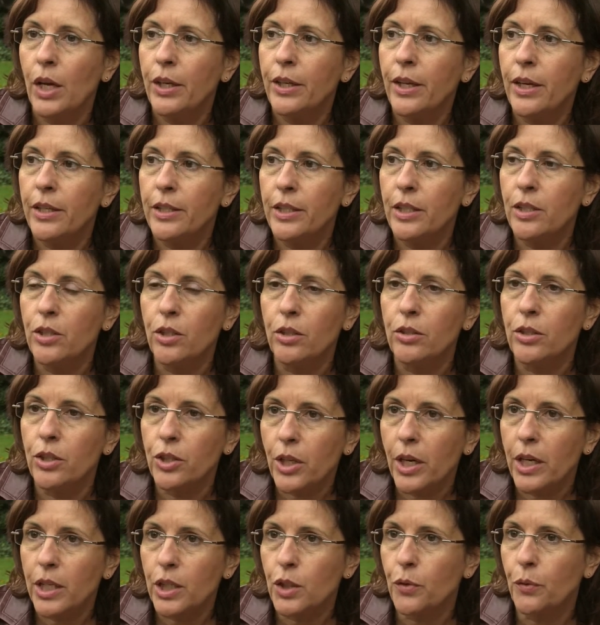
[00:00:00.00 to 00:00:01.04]
Nein, diese
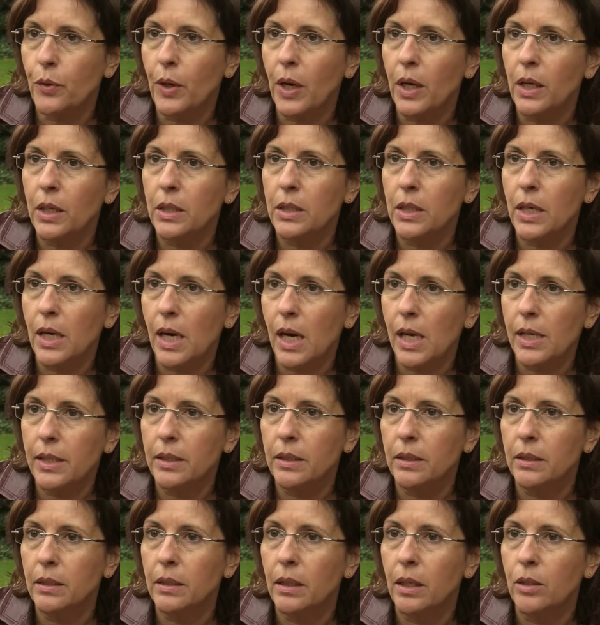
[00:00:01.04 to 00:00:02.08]
Sicherheitsfrage der
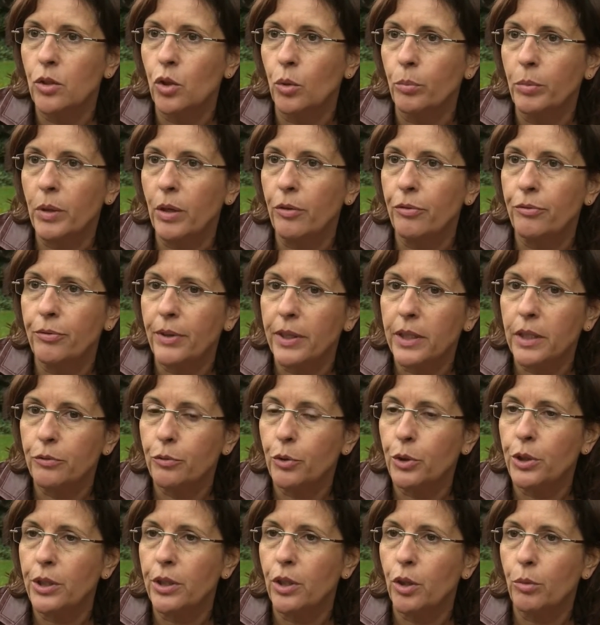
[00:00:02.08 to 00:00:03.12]
alten Atomkraftwerke
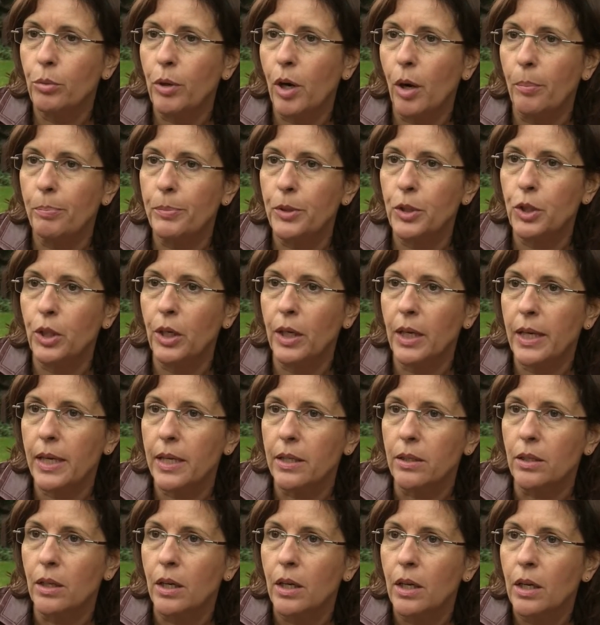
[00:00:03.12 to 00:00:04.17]
wurde ja überhaupt nicht
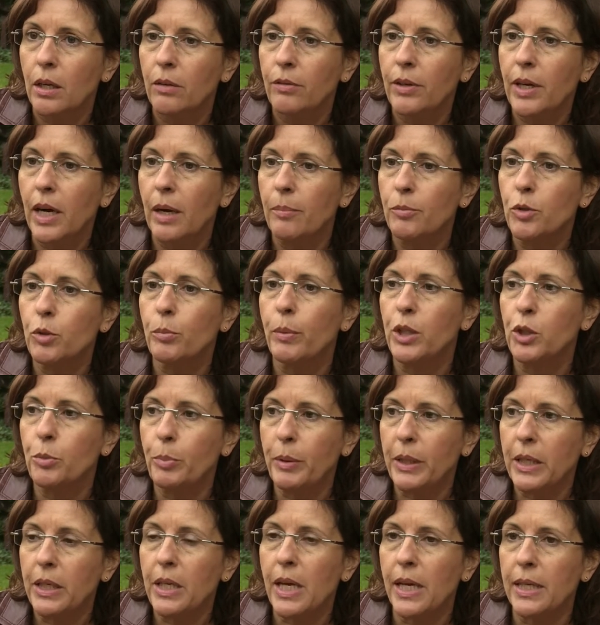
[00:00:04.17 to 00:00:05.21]
geklärt. Wir haben zum
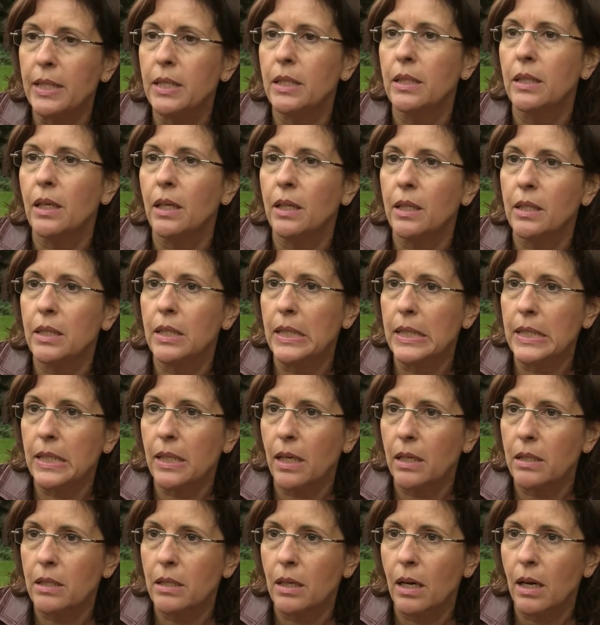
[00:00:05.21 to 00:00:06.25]
Beispiel in Hessen ja jetzt den
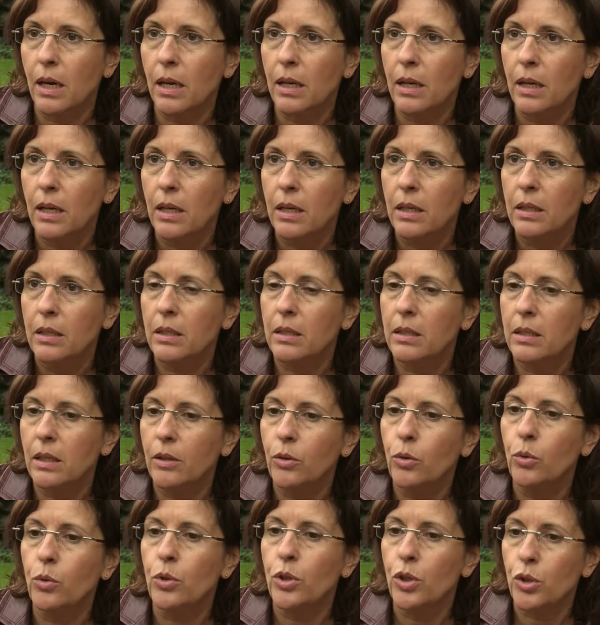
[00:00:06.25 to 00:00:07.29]
Skandal, dass es
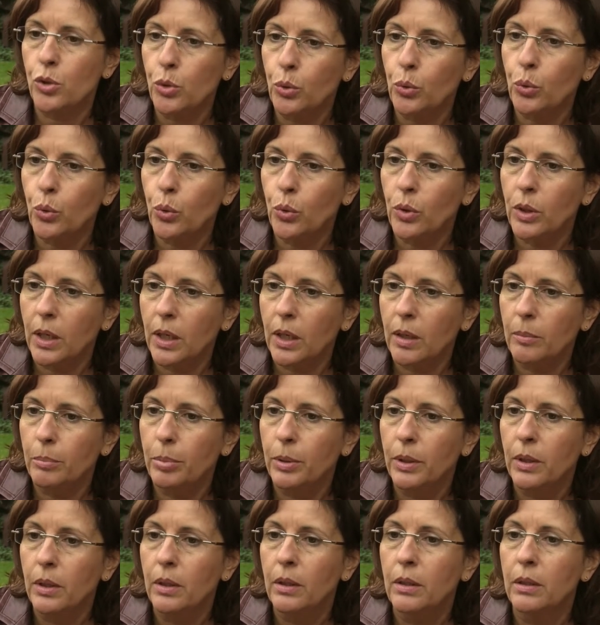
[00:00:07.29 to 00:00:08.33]
eine Untersuchung gab,
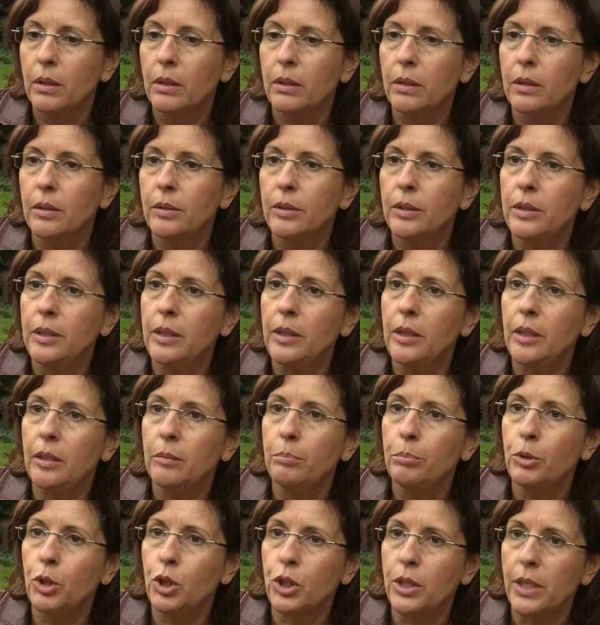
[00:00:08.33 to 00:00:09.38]
äh, die
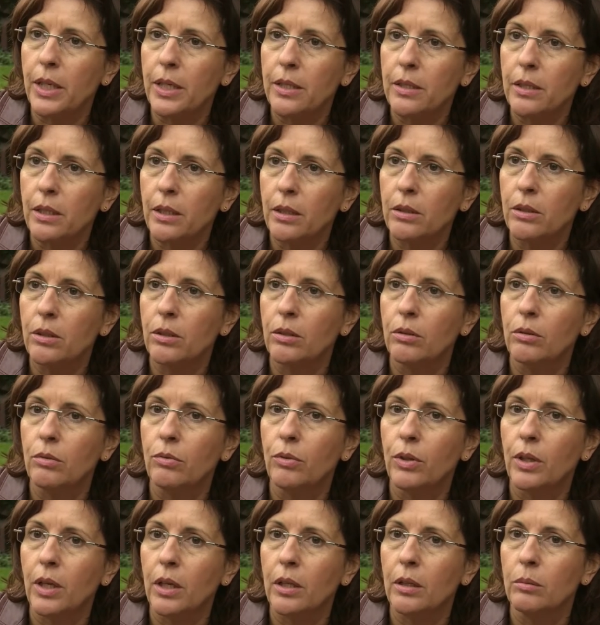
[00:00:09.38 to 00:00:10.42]
bestätigt,
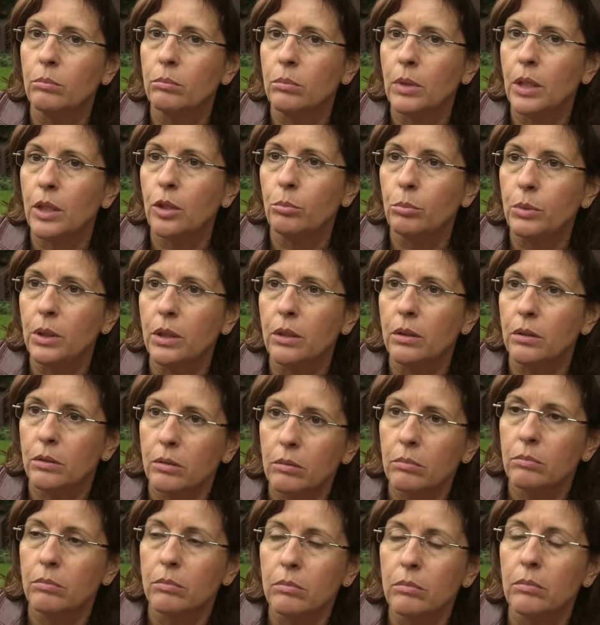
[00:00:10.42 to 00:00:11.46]
von einem
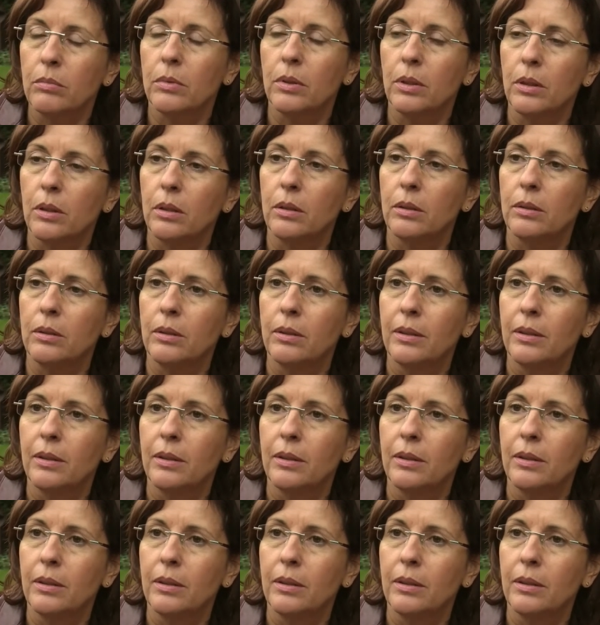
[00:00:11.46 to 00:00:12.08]
renommierten äh,